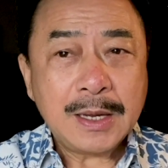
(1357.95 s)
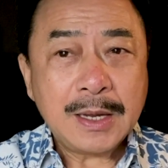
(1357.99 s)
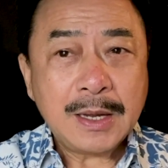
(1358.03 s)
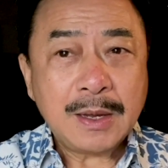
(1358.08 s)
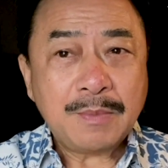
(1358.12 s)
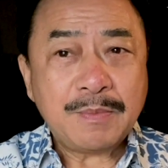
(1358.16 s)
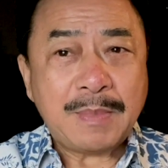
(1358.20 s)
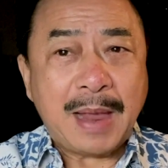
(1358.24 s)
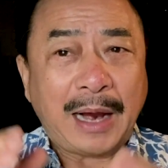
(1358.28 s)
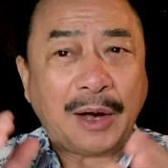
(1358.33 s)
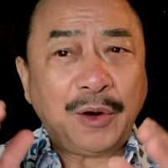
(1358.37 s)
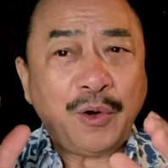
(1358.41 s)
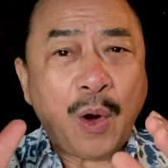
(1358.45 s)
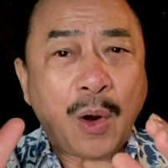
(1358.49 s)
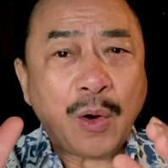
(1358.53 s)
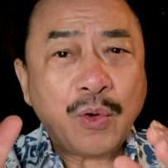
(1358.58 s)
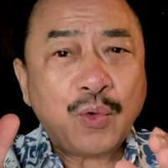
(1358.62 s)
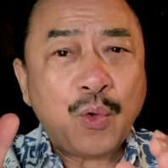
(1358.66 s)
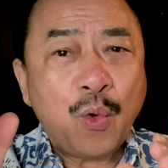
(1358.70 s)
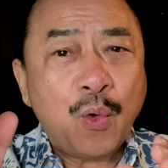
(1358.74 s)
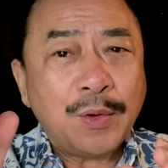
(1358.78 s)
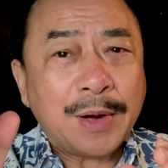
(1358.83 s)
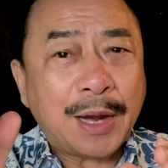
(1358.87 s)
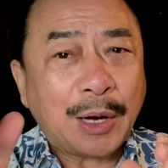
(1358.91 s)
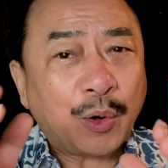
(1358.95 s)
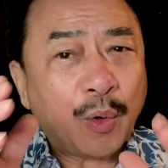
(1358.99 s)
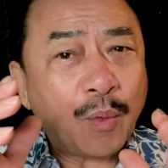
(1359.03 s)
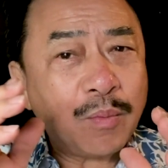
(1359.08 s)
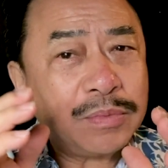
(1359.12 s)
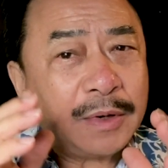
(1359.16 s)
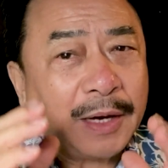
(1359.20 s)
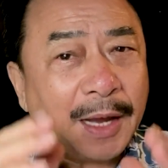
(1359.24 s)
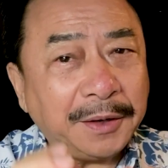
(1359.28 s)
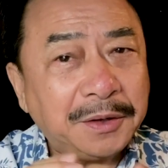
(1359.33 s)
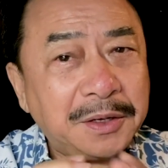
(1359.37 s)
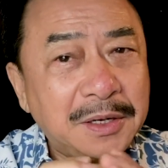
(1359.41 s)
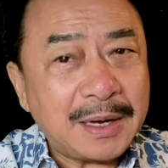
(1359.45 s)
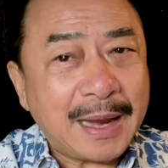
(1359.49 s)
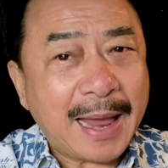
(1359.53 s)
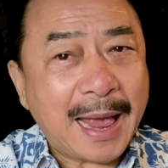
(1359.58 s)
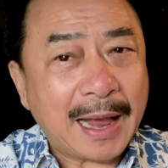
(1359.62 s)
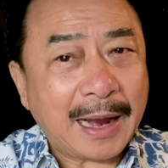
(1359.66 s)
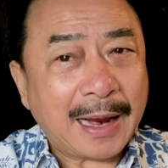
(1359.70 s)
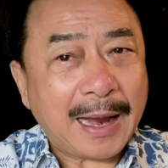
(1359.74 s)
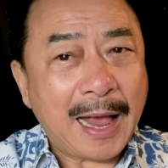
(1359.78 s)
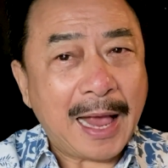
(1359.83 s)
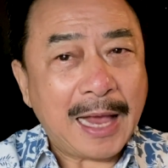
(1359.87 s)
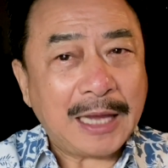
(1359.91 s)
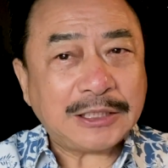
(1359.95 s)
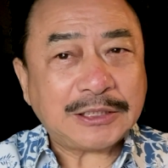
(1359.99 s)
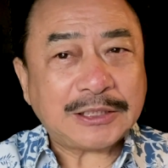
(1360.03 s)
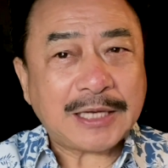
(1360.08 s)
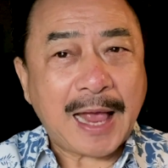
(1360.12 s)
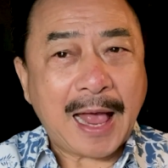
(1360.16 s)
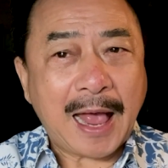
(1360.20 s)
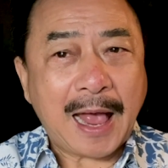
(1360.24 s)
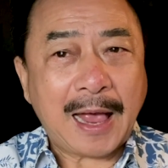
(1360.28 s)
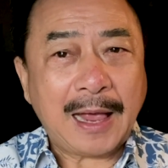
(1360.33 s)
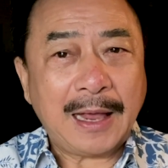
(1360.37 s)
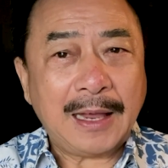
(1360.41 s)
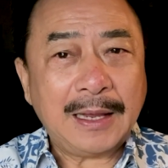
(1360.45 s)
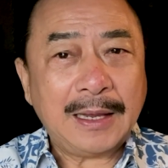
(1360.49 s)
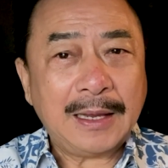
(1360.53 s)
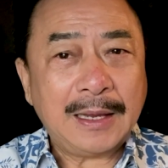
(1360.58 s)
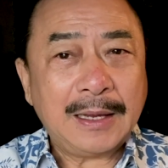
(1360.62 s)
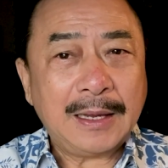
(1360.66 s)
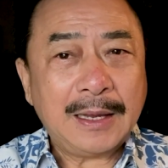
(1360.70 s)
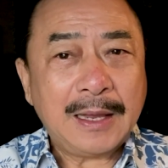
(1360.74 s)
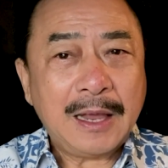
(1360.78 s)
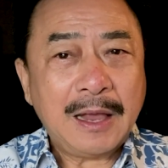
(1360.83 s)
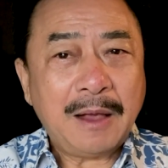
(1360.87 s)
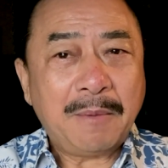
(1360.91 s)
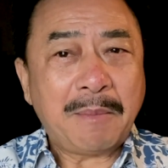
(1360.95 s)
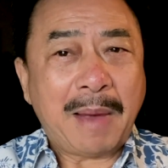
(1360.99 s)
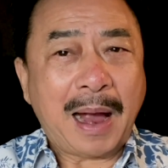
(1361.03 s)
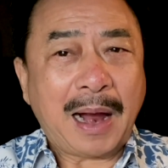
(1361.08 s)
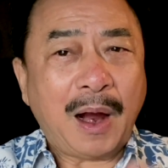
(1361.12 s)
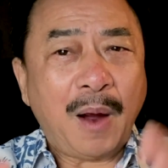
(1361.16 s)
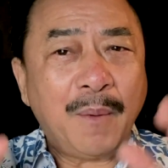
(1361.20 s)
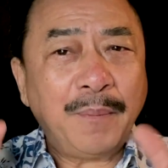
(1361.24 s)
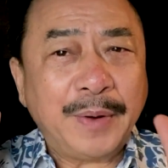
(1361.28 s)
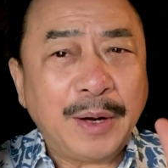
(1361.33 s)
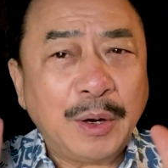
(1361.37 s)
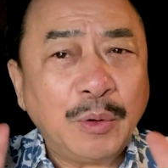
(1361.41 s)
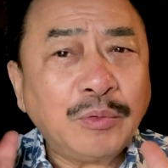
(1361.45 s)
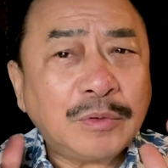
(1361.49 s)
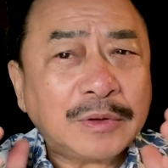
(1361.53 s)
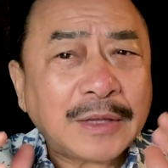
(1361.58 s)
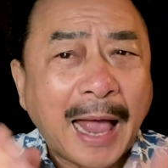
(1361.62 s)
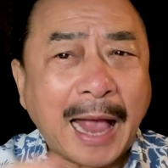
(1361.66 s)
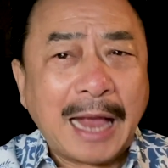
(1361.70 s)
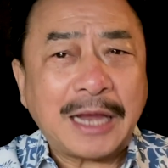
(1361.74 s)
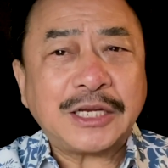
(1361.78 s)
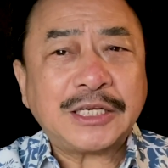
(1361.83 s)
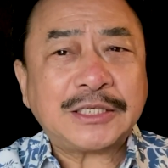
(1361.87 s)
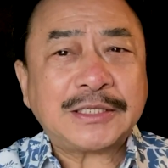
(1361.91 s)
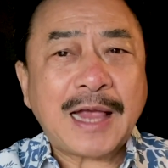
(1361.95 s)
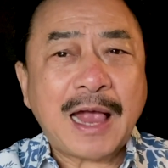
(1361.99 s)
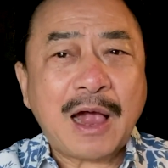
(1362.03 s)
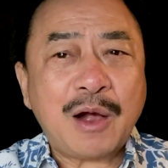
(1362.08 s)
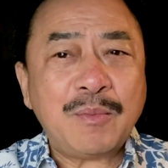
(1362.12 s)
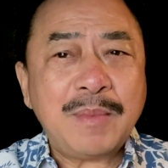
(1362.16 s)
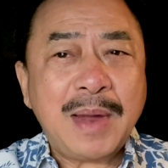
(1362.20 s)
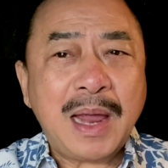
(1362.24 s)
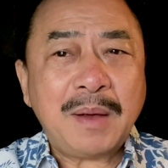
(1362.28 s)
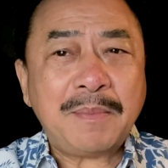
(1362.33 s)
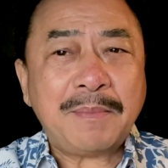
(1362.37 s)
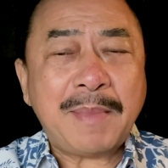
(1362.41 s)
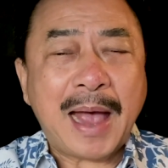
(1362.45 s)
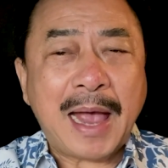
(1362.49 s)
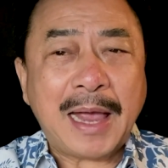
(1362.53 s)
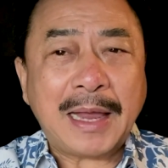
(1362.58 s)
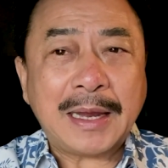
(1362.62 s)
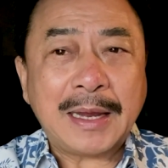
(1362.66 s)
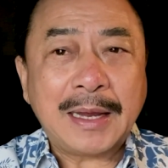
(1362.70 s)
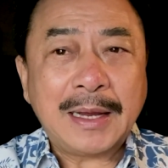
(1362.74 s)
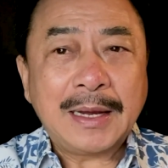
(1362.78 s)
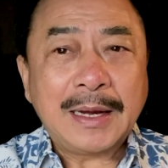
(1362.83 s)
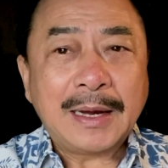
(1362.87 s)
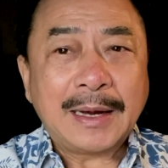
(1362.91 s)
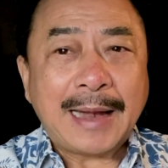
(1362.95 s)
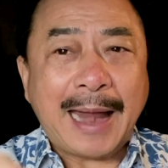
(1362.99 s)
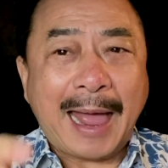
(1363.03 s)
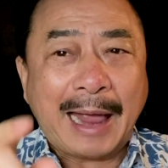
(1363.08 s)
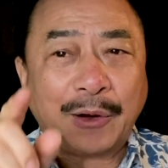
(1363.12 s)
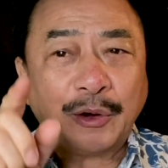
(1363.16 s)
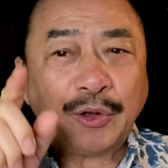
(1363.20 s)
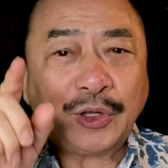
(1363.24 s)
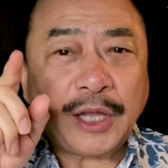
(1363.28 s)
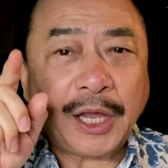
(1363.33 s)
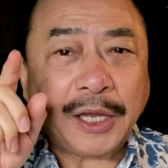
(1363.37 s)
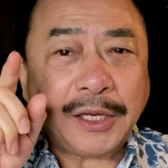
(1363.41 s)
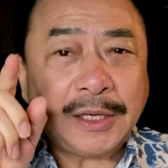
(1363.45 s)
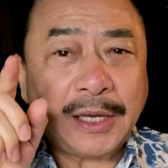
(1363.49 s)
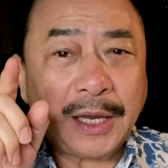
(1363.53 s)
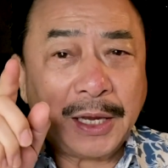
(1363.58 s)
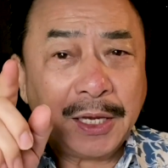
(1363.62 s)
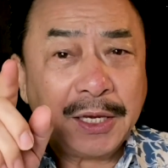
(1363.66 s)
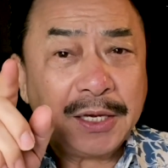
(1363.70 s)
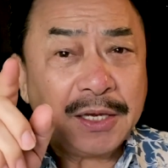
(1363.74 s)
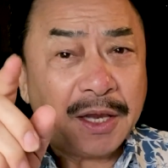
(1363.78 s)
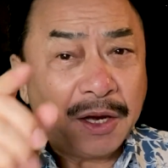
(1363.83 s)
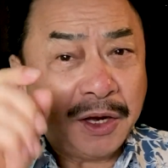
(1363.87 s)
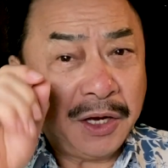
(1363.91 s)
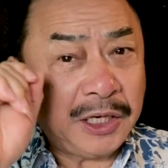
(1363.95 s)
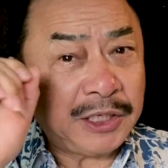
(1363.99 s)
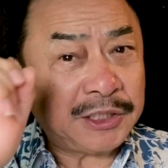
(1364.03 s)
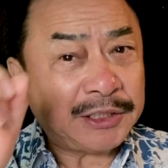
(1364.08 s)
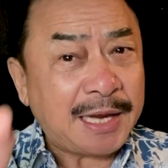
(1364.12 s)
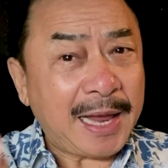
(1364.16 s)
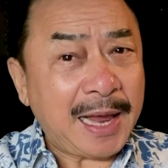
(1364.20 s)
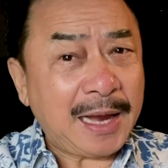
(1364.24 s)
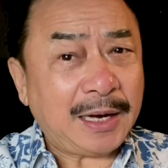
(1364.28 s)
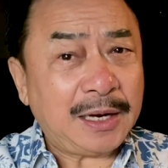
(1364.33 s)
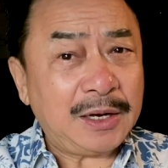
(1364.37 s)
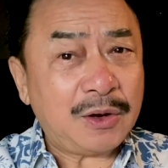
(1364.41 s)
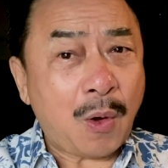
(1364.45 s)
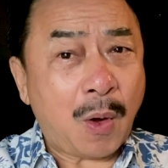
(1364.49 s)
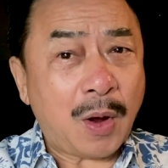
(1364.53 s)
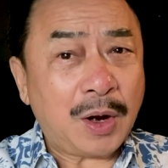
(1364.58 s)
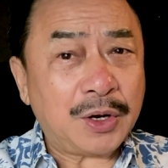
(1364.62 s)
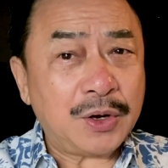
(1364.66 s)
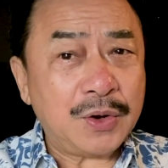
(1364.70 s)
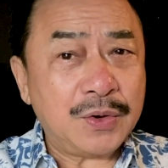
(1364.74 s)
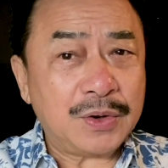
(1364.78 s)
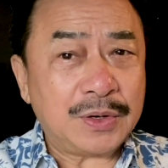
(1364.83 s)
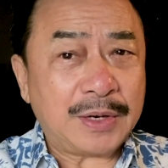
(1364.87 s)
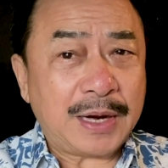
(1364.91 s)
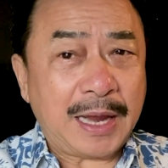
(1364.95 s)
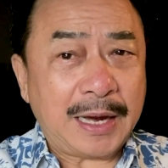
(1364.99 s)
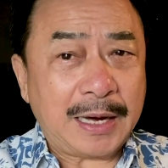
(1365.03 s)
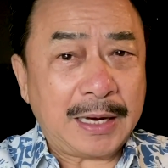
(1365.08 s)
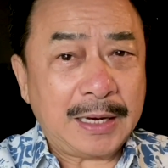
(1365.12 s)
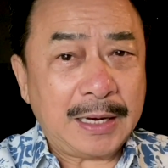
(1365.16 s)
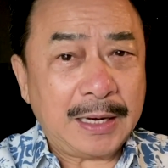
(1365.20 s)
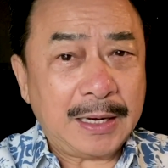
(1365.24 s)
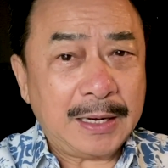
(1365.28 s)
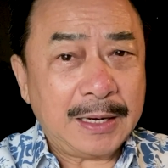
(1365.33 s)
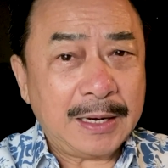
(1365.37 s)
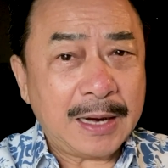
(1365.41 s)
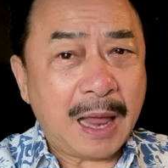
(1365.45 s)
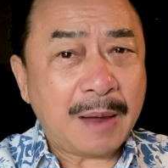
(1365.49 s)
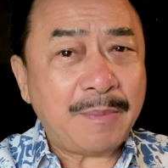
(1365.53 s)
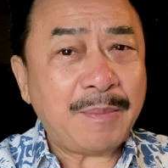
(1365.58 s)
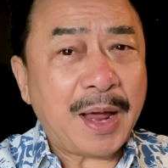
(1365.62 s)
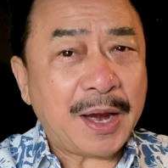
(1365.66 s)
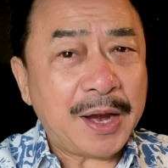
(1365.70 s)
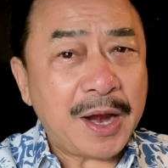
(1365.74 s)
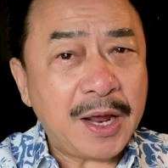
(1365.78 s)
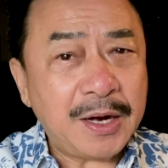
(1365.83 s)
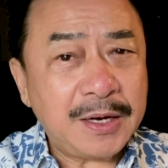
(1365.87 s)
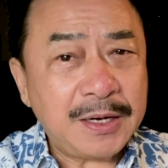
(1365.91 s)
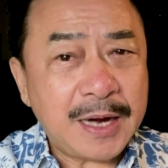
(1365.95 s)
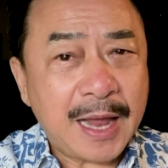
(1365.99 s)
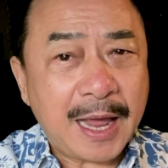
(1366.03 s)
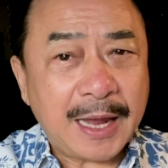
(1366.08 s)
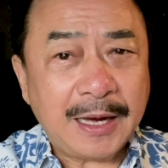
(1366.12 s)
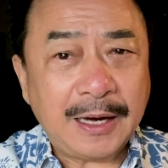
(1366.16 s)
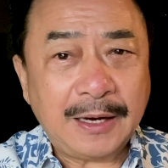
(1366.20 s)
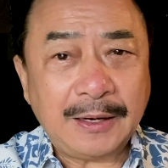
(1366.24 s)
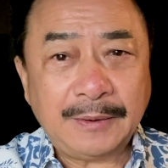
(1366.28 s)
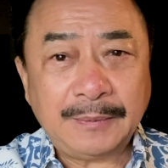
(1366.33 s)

Và cái đoạn cua này cũng cách nhà khá xa. Mà không hiểu tại sao bé Mai lại có thể chỉ chính xác cái đoạn đường này để mà đến đây.